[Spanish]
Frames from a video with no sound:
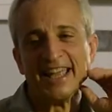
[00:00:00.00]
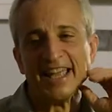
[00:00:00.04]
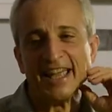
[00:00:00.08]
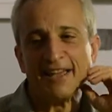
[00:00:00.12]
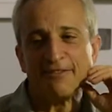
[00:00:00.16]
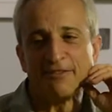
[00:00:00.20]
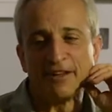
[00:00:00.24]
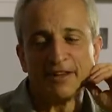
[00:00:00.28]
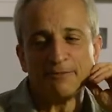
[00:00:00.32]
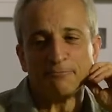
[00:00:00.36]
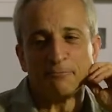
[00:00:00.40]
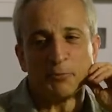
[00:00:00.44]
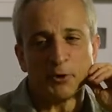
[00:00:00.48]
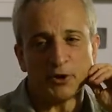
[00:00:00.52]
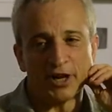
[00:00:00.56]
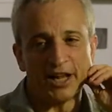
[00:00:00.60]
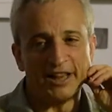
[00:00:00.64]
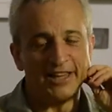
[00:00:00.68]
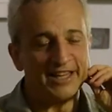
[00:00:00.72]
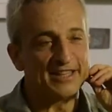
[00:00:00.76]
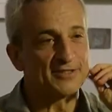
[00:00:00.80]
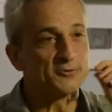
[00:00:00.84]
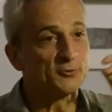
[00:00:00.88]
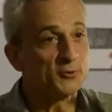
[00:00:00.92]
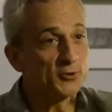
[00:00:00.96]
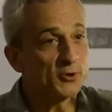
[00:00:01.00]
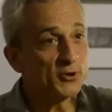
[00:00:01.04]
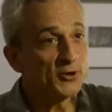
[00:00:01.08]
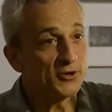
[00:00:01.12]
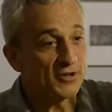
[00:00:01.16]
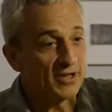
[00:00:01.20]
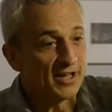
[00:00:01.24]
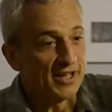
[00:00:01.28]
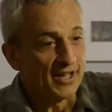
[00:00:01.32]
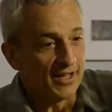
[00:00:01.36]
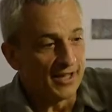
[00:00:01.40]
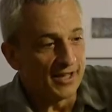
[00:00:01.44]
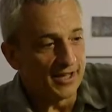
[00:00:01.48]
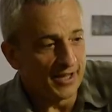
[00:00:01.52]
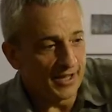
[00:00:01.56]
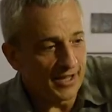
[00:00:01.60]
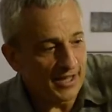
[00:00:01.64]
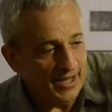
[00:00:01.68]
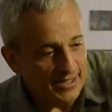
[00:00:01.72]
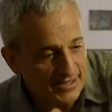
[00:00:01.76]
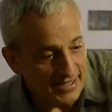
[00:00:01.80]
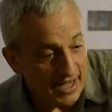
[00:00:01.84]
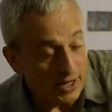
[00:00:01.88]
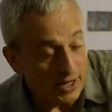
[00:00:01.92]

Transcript: En fin, porque el desnudo es